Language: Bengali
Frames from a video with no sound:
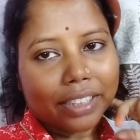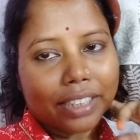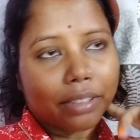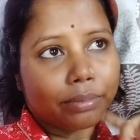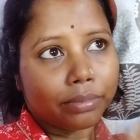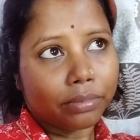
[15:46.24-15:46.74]

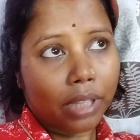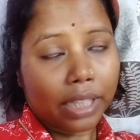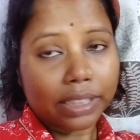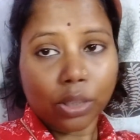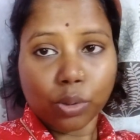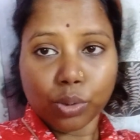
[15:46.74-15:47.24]
একটা
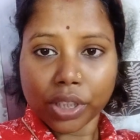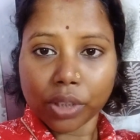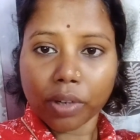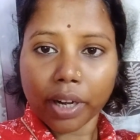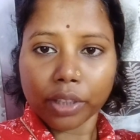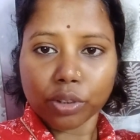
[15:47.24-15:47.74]
আজকে
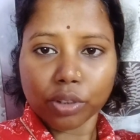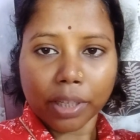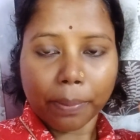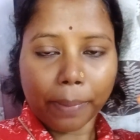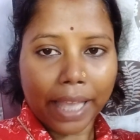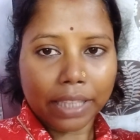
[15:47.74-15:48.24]
লুচি করার
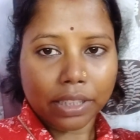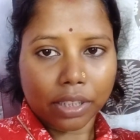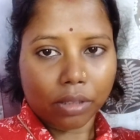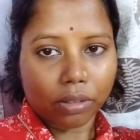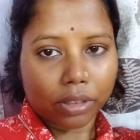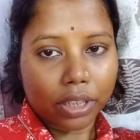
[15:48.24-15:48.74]
একটুখানি প্ল্যান
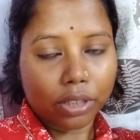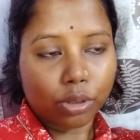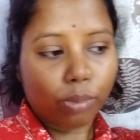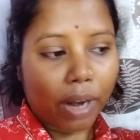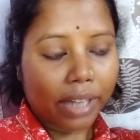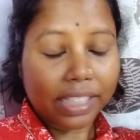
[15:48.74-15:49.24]
ছিল
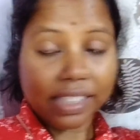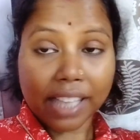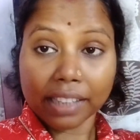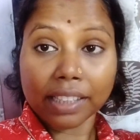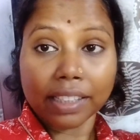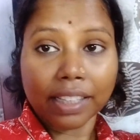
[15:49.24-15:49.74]
কিন্তু বাড়িতে
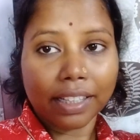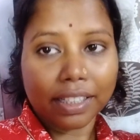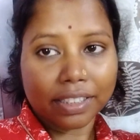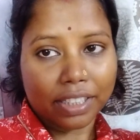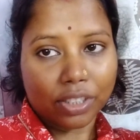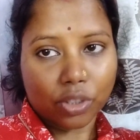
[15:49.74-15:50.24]
সাদা
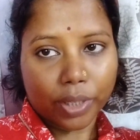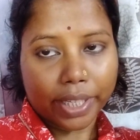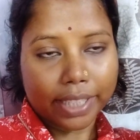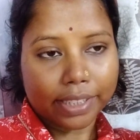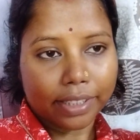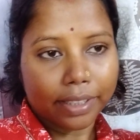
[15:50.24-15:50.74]
তেলটা শেষ
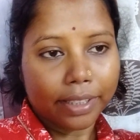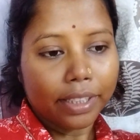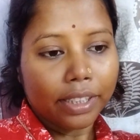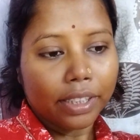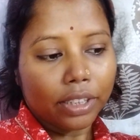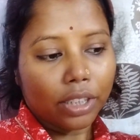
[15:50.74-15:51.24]
হয়ে গেছে
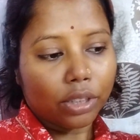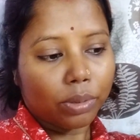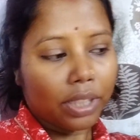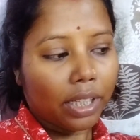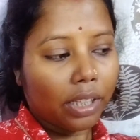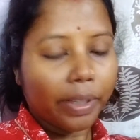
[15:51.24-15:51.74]
তা
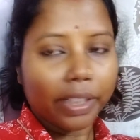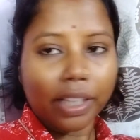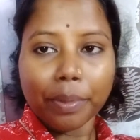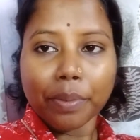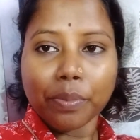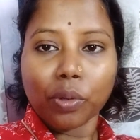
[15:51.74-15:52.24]
তোমার
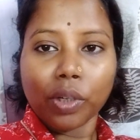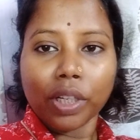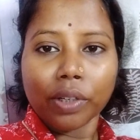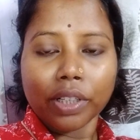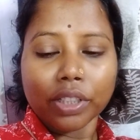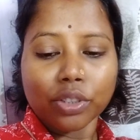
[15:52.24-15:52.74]
দাদাভাইকে আমি
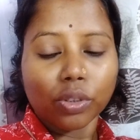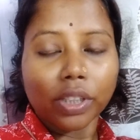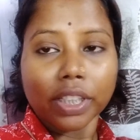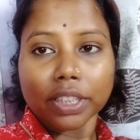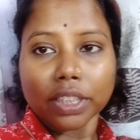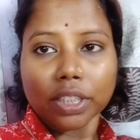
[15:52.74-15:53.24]
বলিও নি
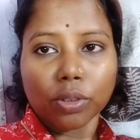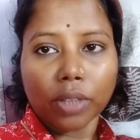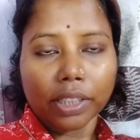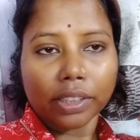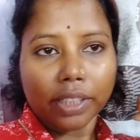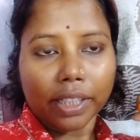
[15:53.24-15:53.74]
চলে এসেছে
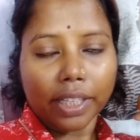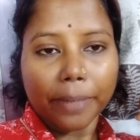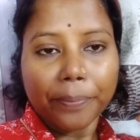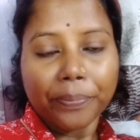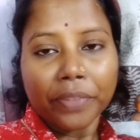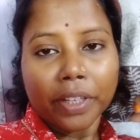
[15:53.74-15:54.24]
দোকান
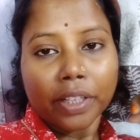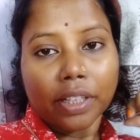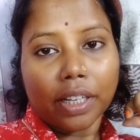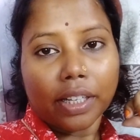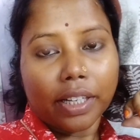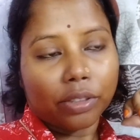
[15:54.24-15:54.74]
থেকে
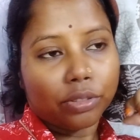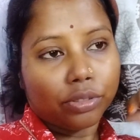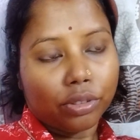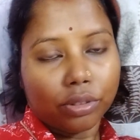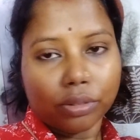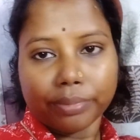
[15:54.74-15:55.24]
আর
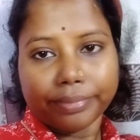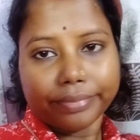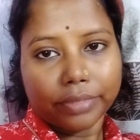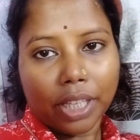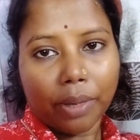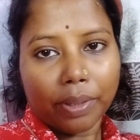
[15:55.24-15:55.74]
এখন তো
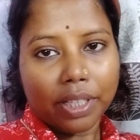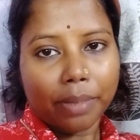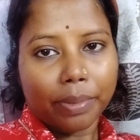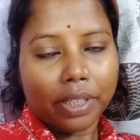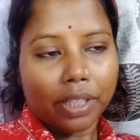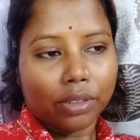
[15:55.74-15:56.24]
যাওয়া
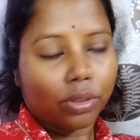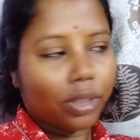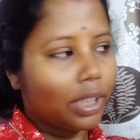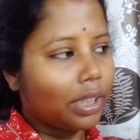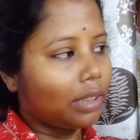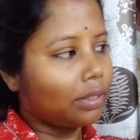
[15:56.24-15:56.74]
যাবে না
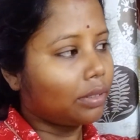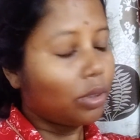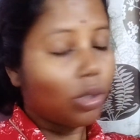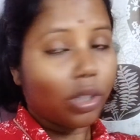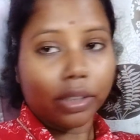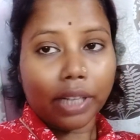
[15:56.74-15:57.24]
দোকানে
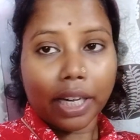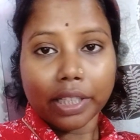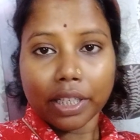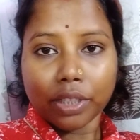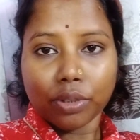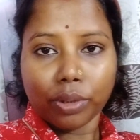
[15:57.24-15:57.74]
ঘরে
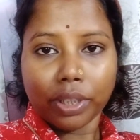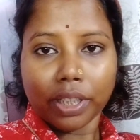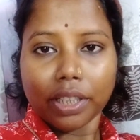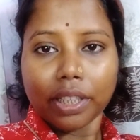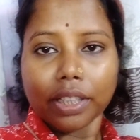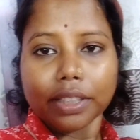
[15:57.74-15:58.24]
গাড়ি টাড়ি
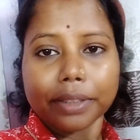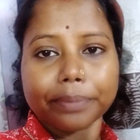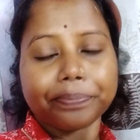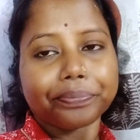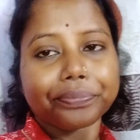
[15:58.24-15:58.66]
ঢুকিয়ে দিয়েছে